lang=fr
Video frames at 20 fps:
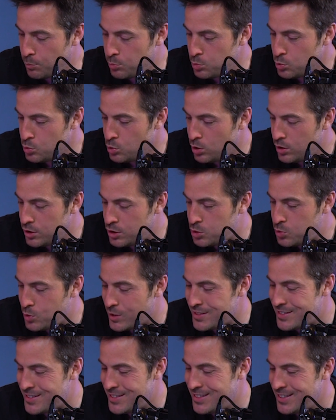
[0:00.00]
pour
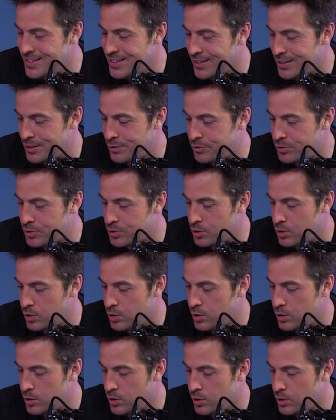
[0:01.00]
choisir
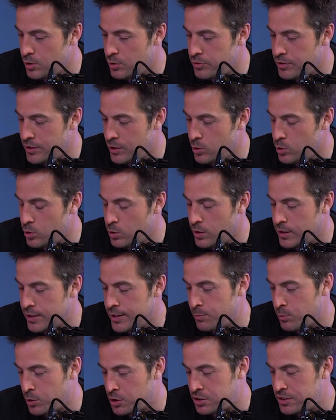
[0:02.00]
votre vélo.
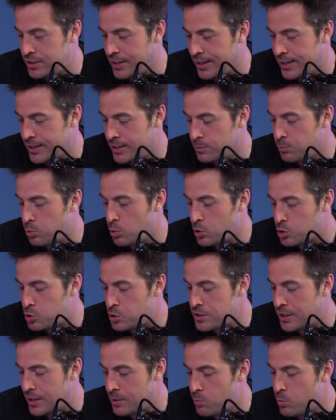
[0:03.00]
Et moi je dirais, pourquoi
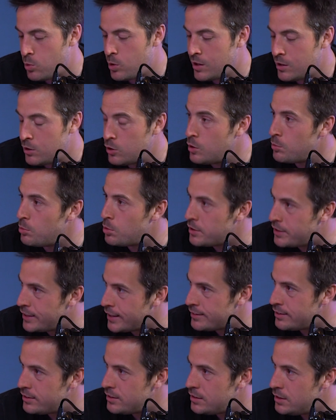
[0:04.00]
choisirais moi le cowboy
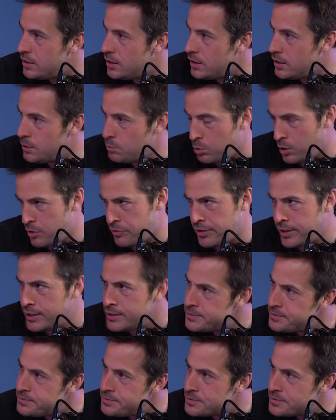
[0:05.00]
4 Pour les freins